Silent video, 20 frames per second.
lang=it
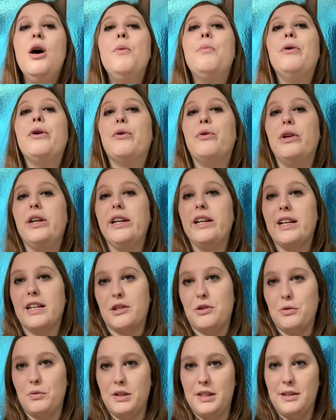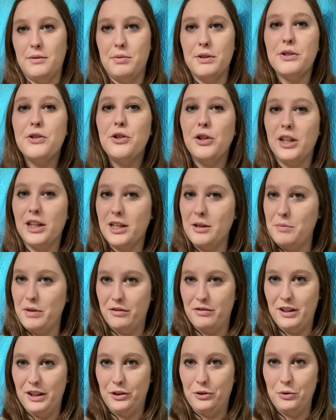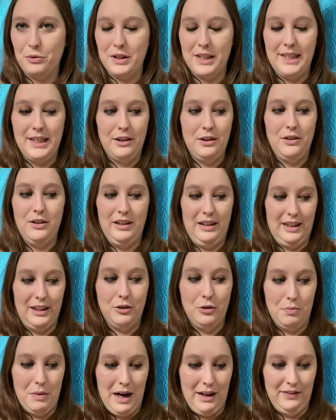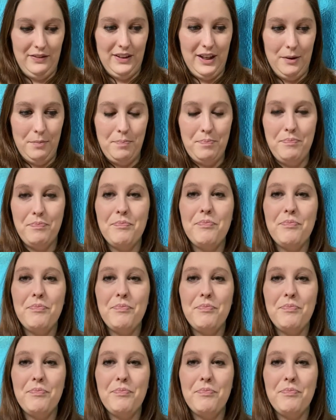Per cui ringrazio questa persona che mi ha fatto questa, la domanda.